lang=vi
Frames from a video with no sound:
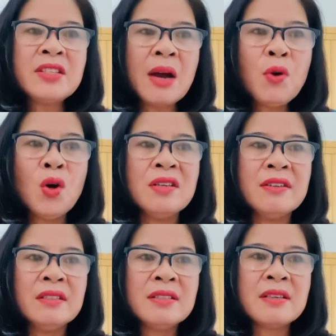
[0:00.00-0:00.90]
Trao
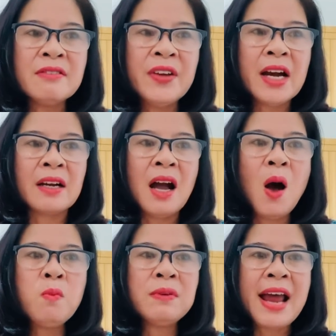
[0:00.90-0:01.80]
đổi sự việc,
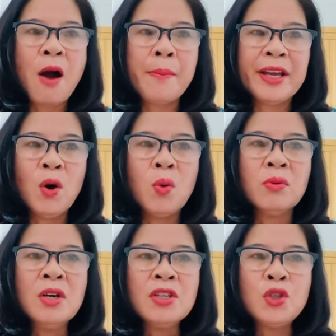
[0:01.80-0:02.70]
ông Đào Mạnh Hùng,